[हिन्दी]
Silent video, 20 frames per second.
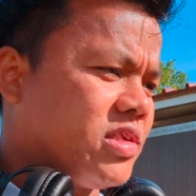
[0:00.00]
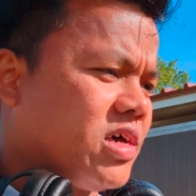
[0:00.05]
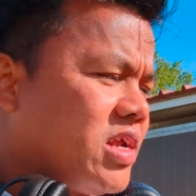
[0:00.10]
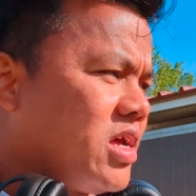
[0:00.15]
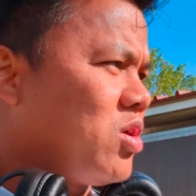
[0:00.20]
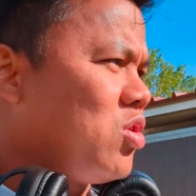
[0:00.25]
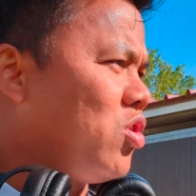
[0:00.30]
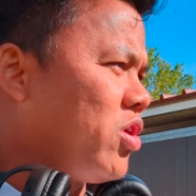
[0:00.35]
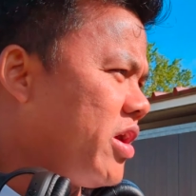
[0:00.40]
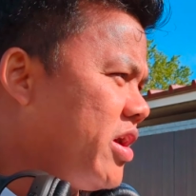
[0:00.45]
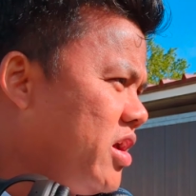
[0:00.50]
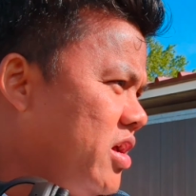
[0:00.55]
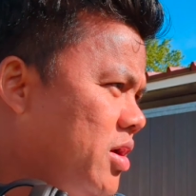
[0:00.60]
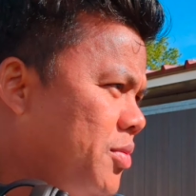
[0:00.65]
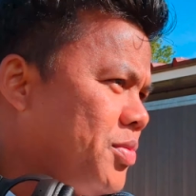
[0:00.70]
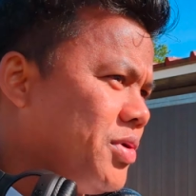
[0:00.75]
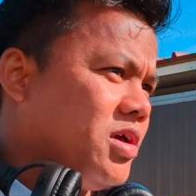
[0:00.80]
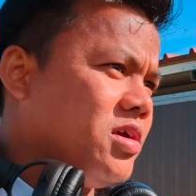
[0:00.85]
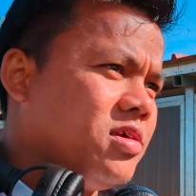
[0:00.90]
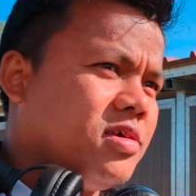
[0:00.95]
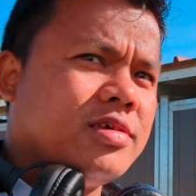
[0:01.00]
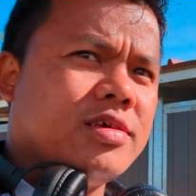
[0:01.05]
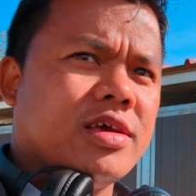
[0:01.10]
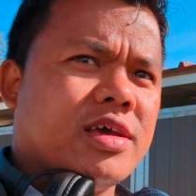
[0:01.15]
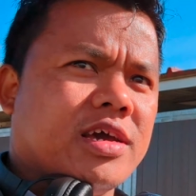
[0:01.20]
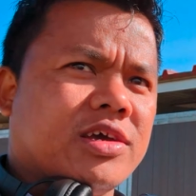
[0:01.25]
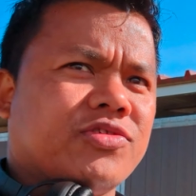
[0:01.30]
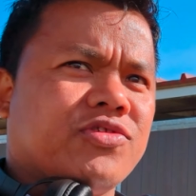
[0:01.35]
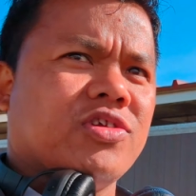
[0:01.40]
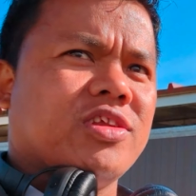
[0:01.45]
सारे घोड़े हैं यहाँ
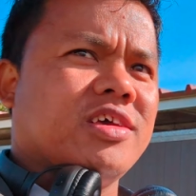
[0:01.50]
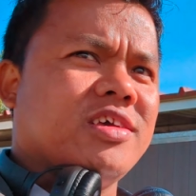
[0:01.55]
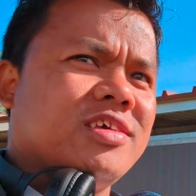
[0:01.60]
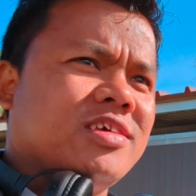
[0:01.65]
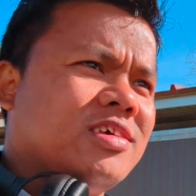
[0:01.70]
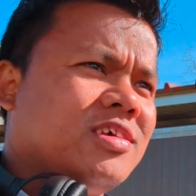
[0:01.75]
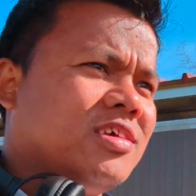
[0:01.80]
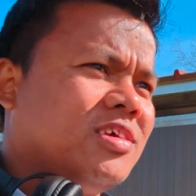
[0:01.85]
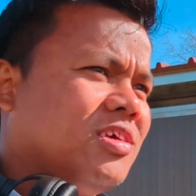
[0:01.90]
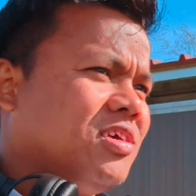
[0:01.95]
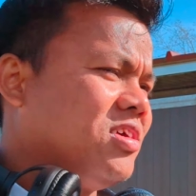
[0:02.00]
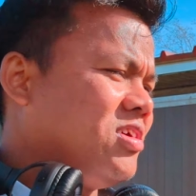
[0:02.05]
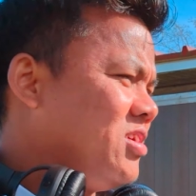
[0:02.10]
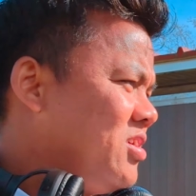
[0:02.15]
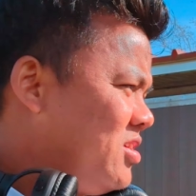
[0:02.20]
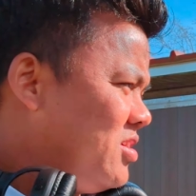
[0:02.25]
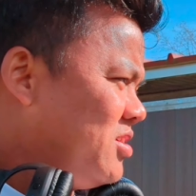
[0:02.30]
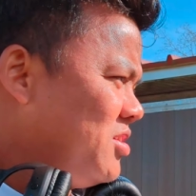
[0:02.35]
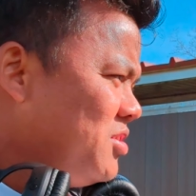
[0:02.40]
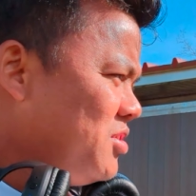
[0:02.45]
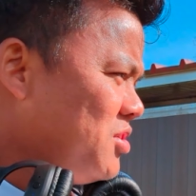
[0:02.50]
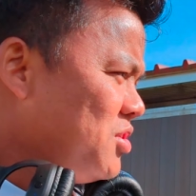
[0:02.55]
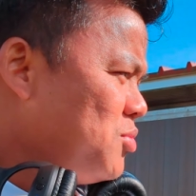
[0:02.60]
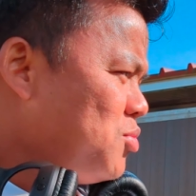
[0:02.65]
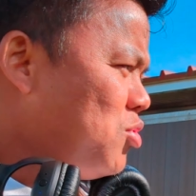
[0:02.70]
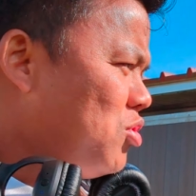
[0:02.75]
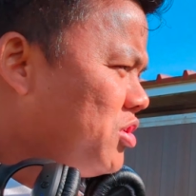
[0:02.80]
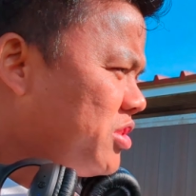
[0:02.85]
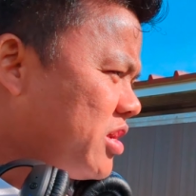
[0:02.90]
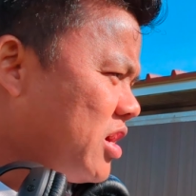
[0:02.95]
पे एक्चुअली
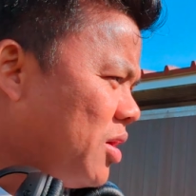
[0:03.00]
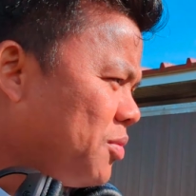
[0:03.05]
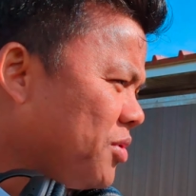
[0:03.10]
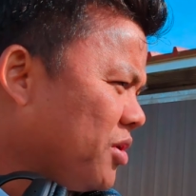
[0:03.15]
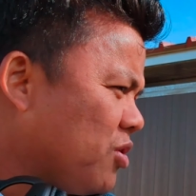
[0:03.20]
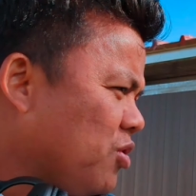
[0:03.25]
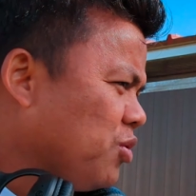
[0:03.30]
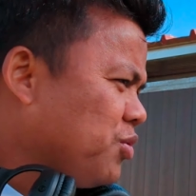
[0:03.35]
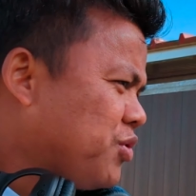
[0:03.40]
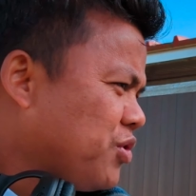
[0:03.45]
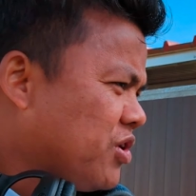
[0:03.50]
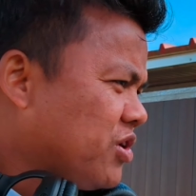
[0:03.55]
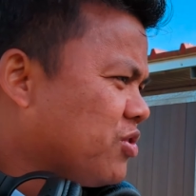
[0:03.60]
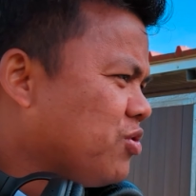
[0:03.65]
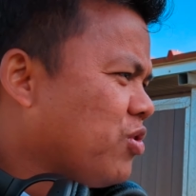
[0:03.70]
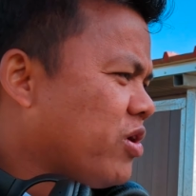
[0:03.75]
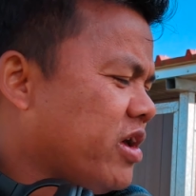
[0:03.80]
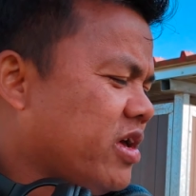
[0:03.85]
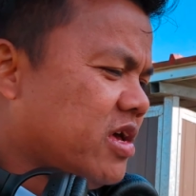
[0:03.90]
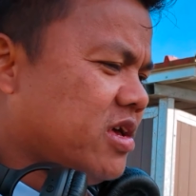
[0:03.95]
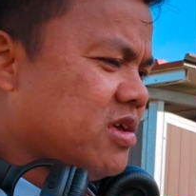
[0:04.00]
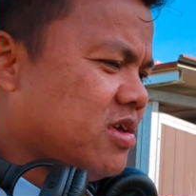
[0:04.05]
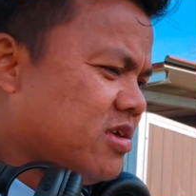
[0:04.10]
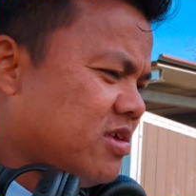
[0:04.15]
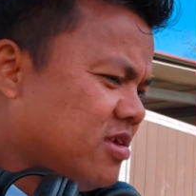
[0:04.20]
बहुत काफ़ी खूबसूरत घोड़ा है